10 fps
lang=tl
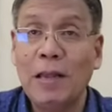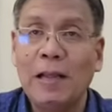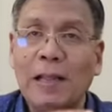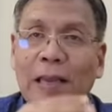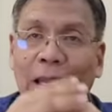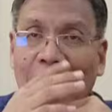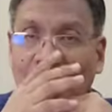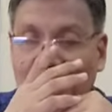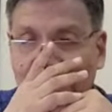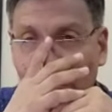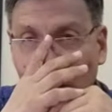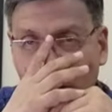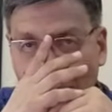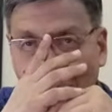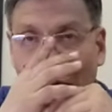ng clearance
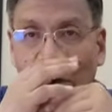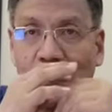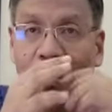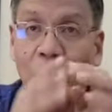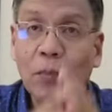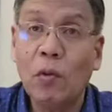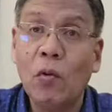doon sa country of